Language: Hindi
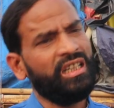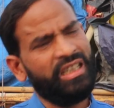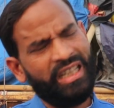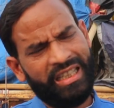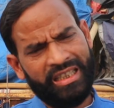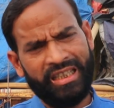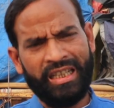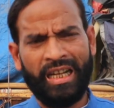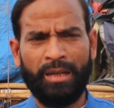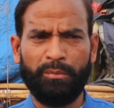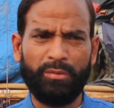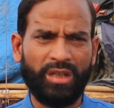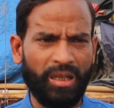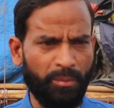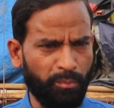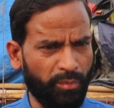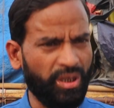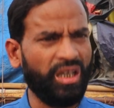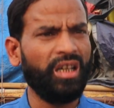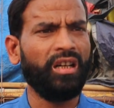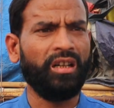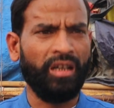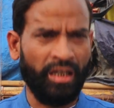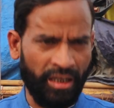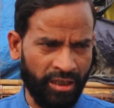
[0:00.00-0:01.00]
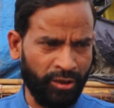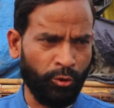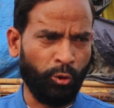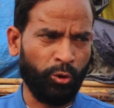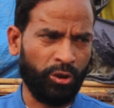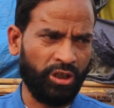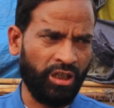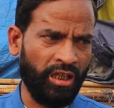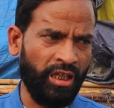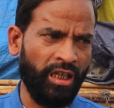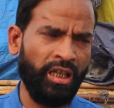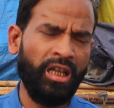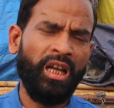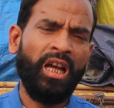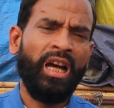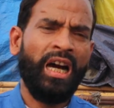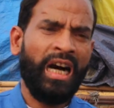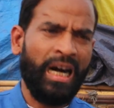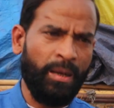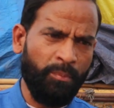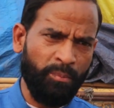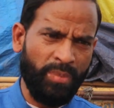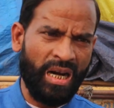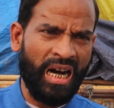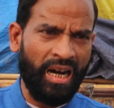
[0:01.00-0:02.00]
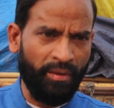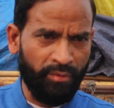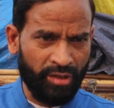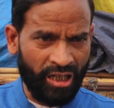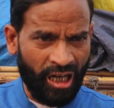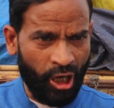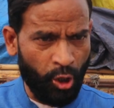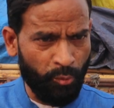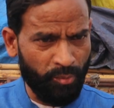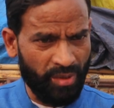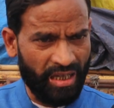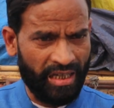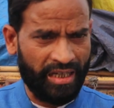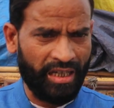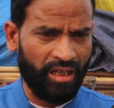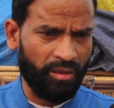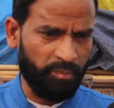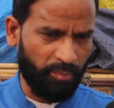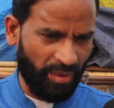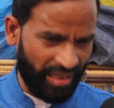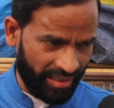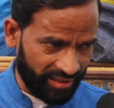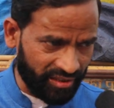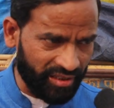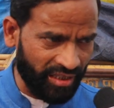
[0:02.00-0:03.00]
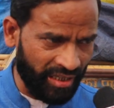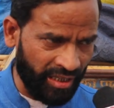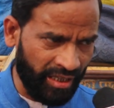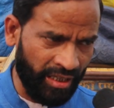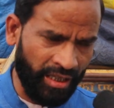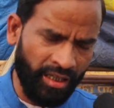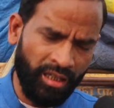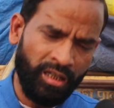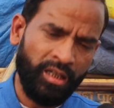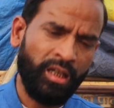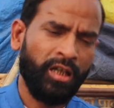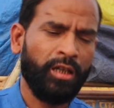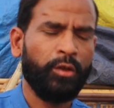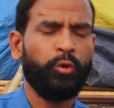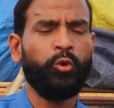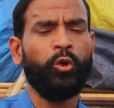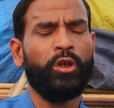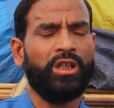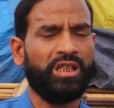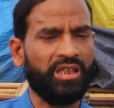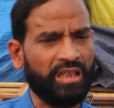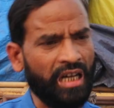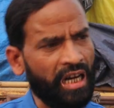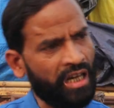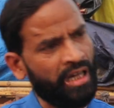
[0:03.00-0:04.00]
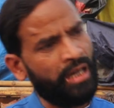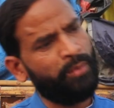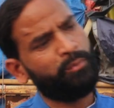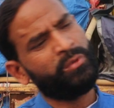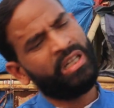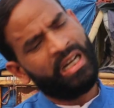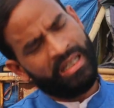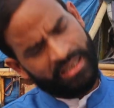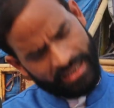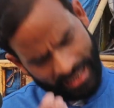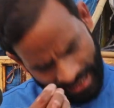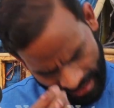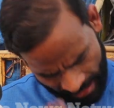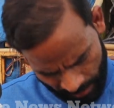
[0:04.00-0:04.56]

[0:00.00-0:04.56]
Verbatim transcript: यदि हम गंभीर नहीं होते हैं हम भावनाओं में अगर बहते हैं तो इसका खमियाजा